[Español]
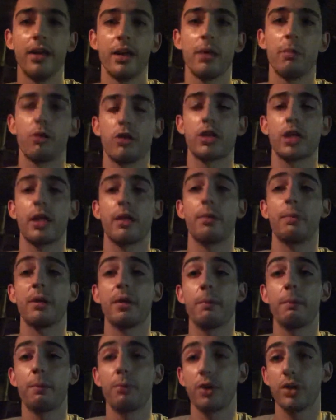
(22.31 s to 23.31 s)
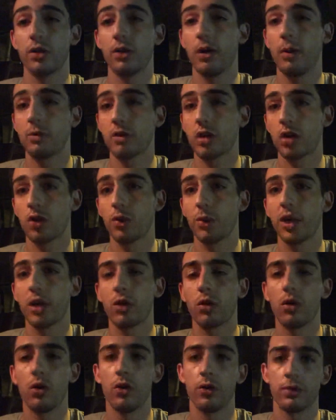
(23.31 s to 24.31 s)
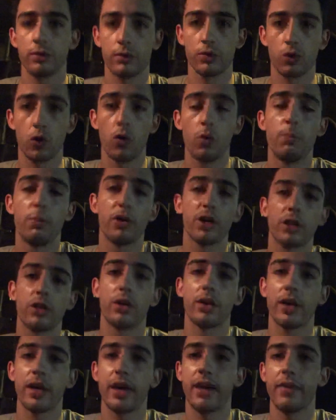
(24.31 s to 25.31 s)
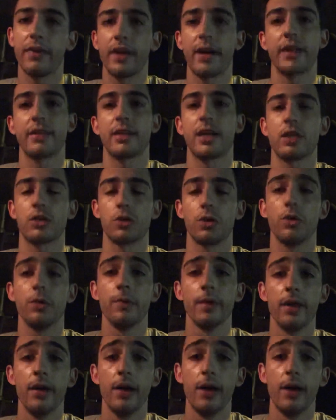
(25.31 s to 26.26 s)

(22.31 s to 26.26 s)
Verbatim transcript: y por eso también pues lo vamos a subir con, un poquito de, de retraso, ¿no?